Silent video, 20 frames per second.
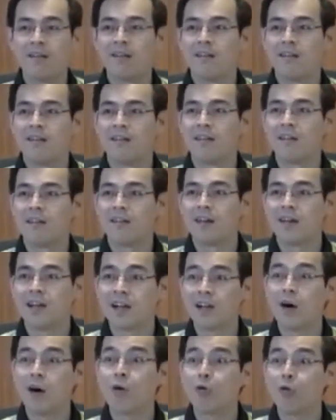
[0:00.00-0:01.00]
oh,
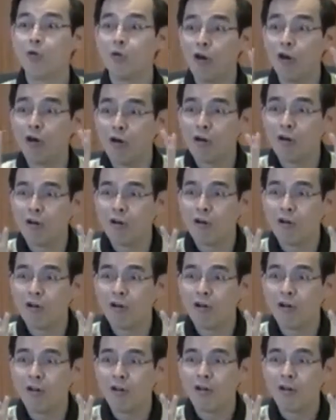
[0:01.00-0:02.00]
ikaw kulong.
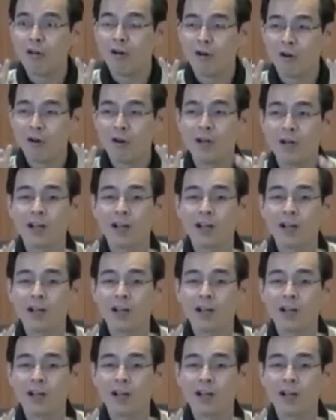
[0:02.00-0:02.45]
O,